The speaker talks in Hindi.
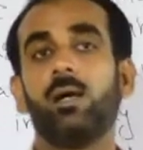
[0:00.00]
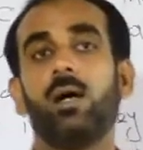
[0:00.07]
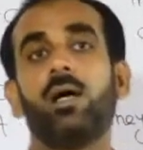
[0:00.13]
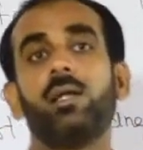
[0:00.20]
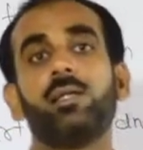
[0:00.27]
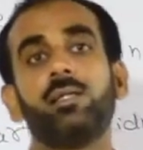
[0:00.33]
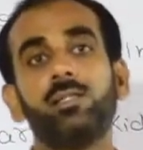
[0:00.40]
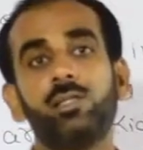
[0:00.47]

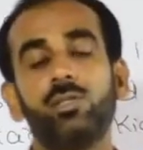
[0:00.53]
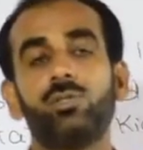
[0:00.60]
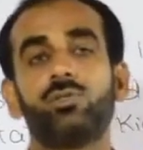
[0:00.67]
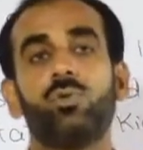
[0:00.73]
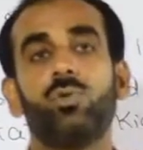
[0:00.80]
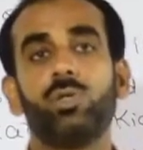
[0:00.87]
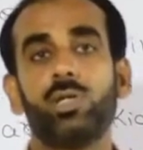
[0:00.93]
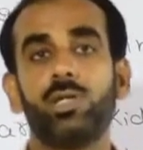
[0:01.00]
हल्की सी
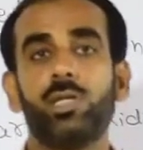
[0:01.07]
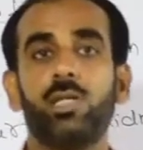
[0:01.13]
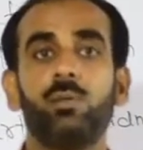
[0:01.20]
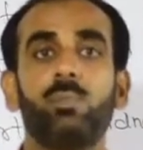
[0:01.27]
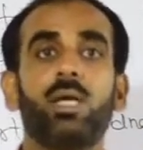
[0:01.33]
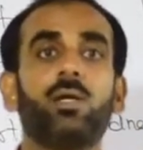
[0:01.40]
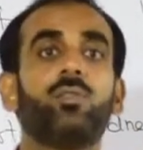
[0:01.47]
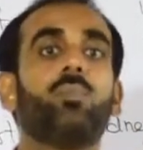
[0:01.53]
स्टोन किडनी
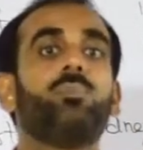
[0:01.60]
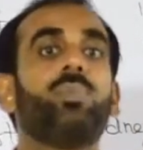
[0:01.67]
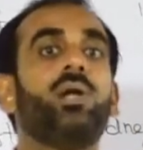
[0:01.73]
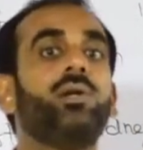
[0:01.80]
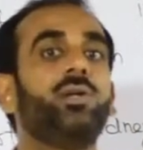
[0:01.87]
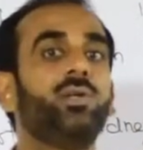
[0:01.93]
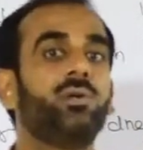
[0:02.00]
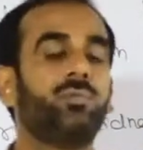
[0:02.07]
में है तो
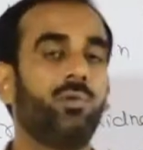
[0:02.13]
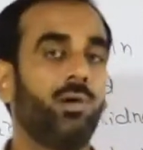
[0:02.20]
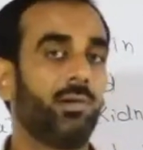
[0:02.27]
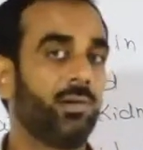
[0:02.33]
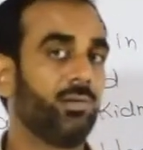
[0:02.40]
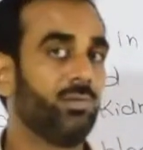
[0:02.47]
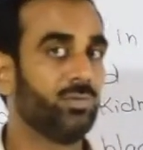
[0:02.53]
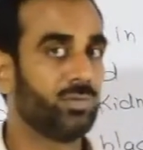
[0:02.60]
प्लेंटी ऑफ
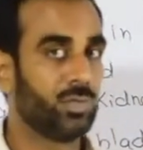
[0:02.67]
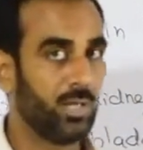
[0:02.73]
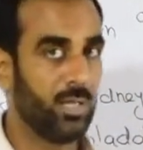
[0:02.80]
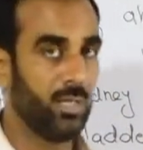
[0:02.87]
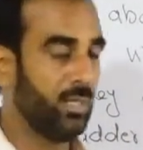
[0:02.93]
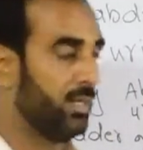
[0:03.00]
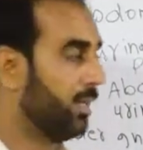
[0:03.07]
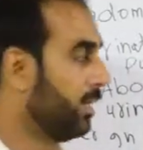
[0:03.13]
वाटर यूज़ करेंगे